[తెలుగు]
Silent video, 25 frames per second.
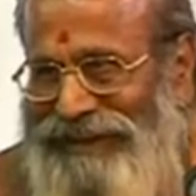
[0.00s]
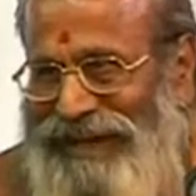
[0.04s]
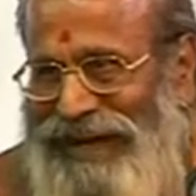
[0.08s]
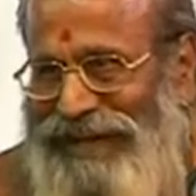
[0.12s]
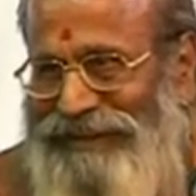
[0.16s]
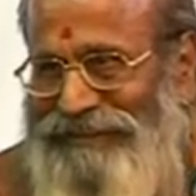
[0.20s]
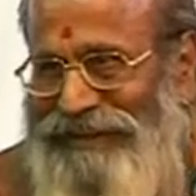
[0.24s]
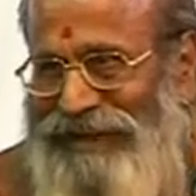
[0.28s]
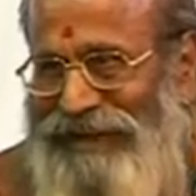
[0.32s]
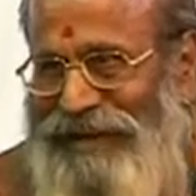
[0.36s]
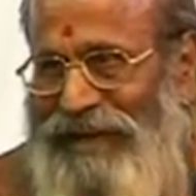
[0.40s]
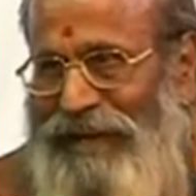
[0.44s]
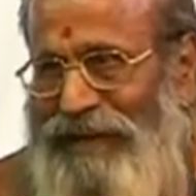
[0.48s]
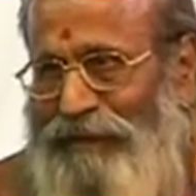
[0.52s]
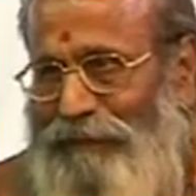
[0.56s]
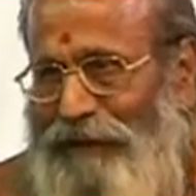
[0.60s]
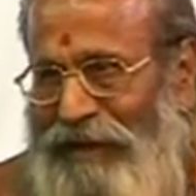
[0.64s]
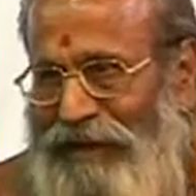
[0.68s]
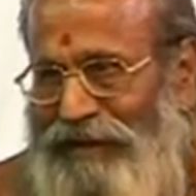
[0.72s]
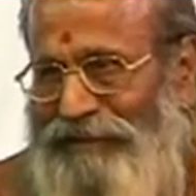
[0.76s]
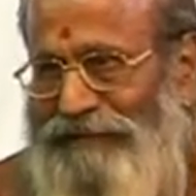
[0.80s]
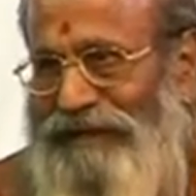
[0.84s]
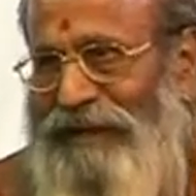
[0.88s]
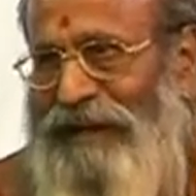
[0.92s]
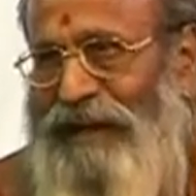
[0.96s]
అది వేయడానికి
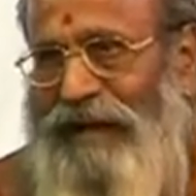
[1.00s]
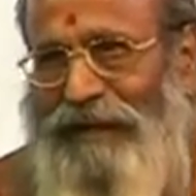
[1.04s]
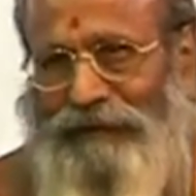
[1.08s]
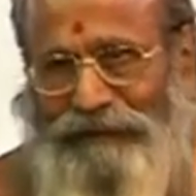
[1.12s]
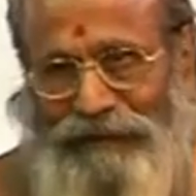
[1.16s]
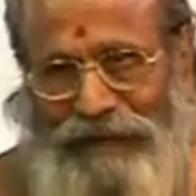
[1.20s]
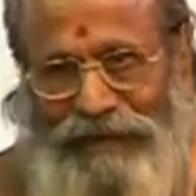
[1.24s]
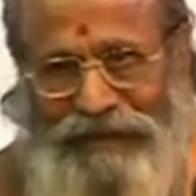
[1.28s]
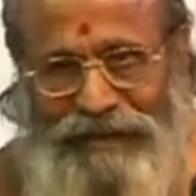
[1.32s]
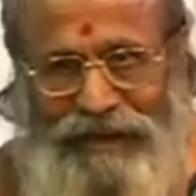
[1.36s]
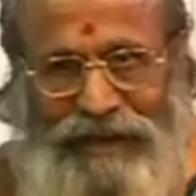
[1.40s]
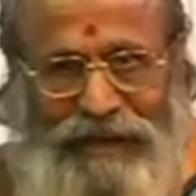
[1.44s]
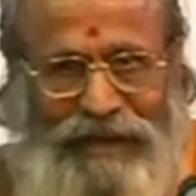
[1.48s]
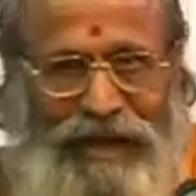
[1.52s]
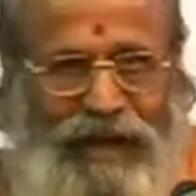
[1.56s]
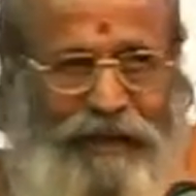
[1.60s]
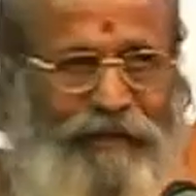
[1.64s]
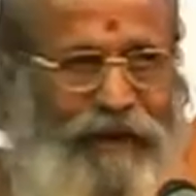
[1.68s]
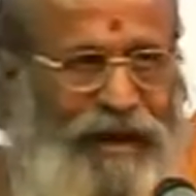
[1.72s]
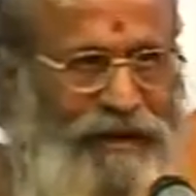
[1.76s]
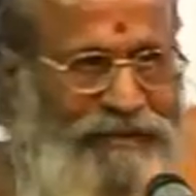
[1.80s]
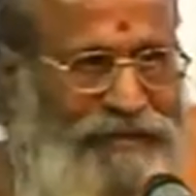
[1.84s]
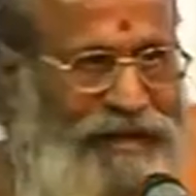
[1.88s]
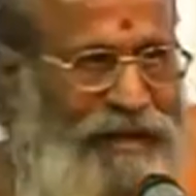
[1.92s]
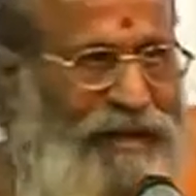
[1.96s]
మనస్సే రాదు ఎందుకంటే ఆ
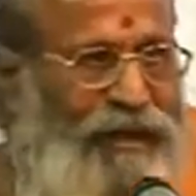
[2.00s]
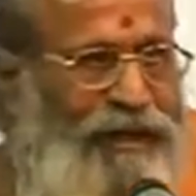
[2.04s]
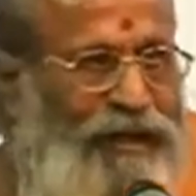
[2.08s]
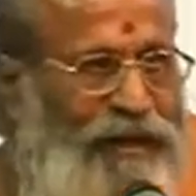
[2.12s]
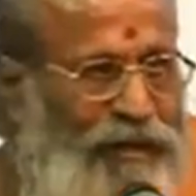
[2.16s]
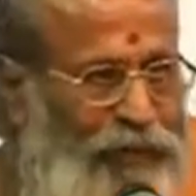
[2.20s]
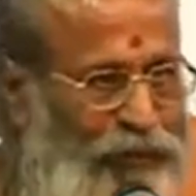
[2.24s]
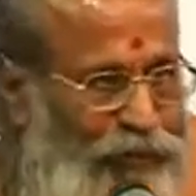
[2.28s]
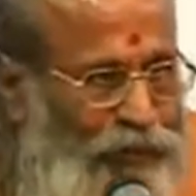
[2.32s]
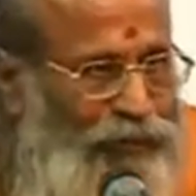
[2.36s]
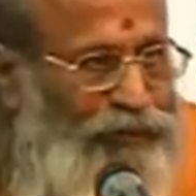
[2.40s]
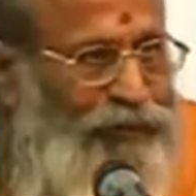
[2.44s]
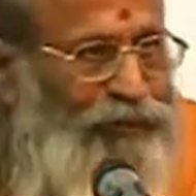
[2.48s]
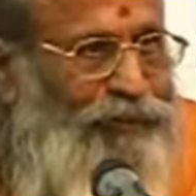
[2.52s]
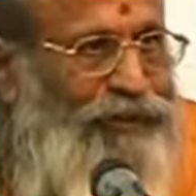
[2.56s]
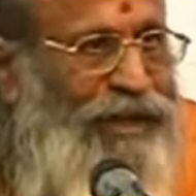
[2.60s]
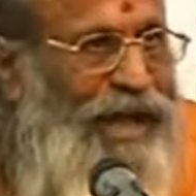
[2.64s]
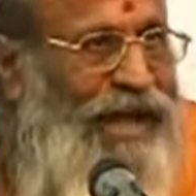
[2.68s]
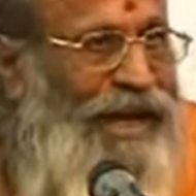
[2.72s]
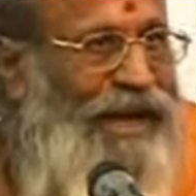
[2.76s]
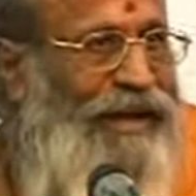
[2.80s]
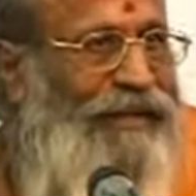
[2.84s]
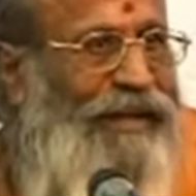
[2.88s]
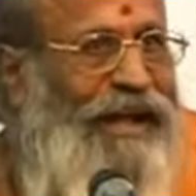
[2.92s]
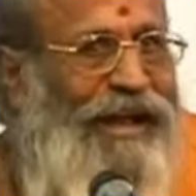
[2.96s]
వాసన వస్తుందా
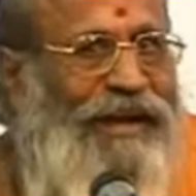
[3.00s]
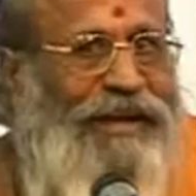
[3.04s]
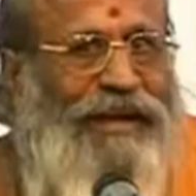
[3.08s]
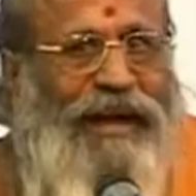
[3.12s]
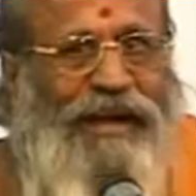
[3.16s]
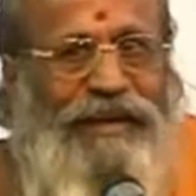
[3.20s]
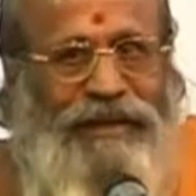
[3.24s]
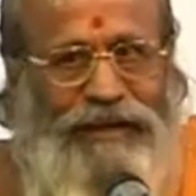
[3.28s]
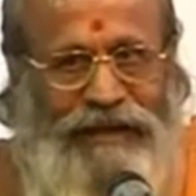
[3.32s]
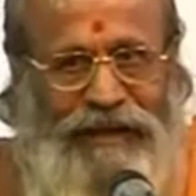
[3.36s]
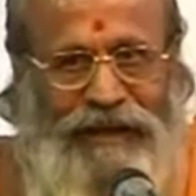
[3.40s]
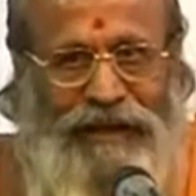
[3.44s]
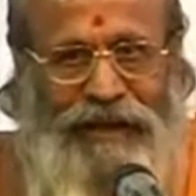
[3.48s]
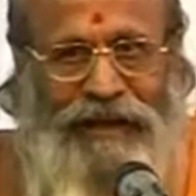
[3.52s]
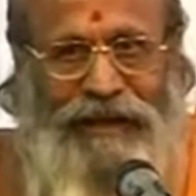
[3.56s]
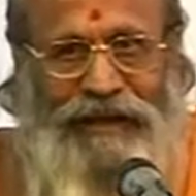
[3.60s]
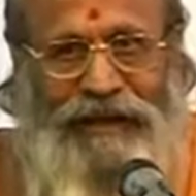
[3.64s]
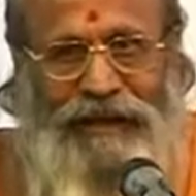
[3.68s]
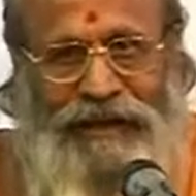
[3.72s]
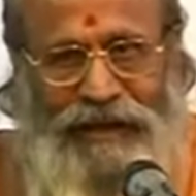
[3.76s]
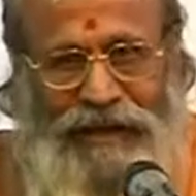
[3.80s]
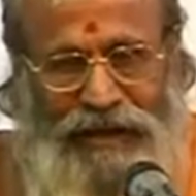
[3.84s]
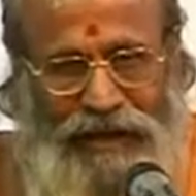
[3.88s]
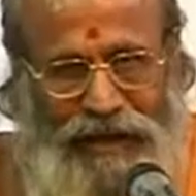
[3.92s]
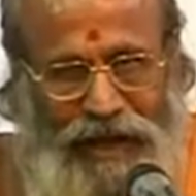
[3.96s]
లేదా అని కాదు అక్కడ
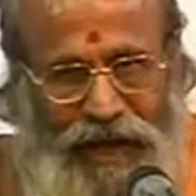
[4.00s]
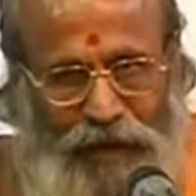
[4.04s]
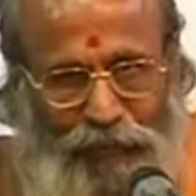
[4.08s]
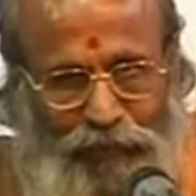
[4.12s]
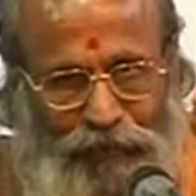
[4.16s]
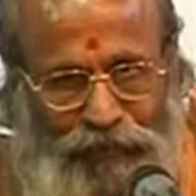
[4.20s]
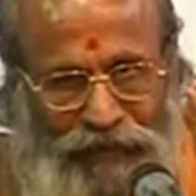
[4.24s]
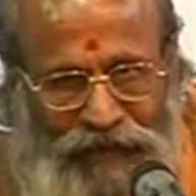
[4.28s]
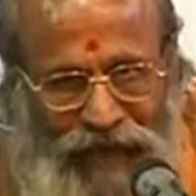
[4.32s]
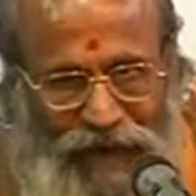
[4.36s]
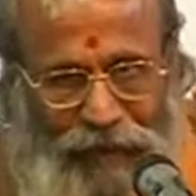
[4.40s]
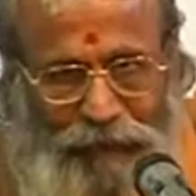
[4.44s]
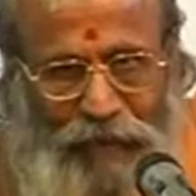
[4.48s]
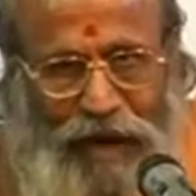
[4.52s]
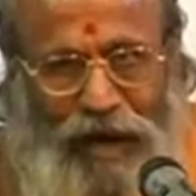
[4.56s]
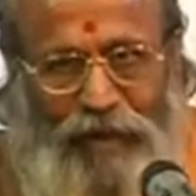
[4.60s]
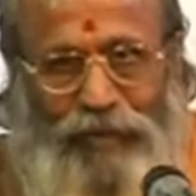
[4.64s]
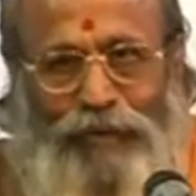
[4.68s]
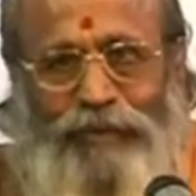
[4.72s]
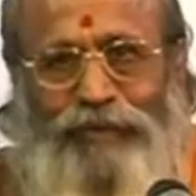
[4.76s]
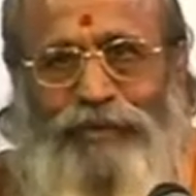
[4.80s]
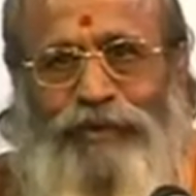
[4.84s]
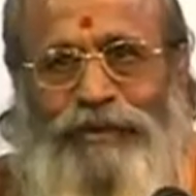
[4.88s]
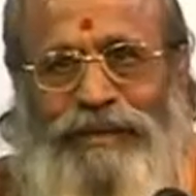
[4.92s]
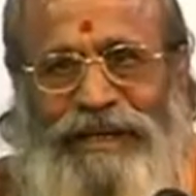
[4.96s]
ఇలా ఉంటే
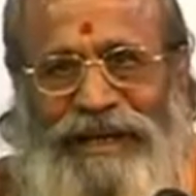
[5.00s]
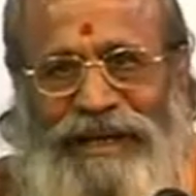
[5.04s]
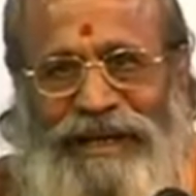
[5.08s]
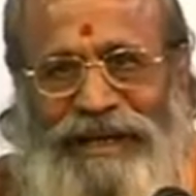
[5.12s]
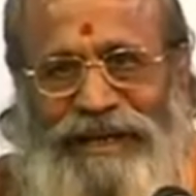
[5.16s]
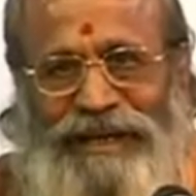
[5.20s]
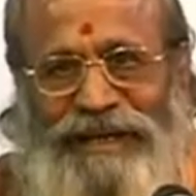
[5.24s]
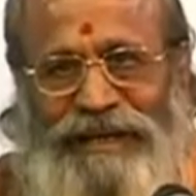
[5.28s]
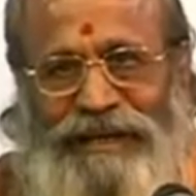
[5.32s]
బాగుంటుంది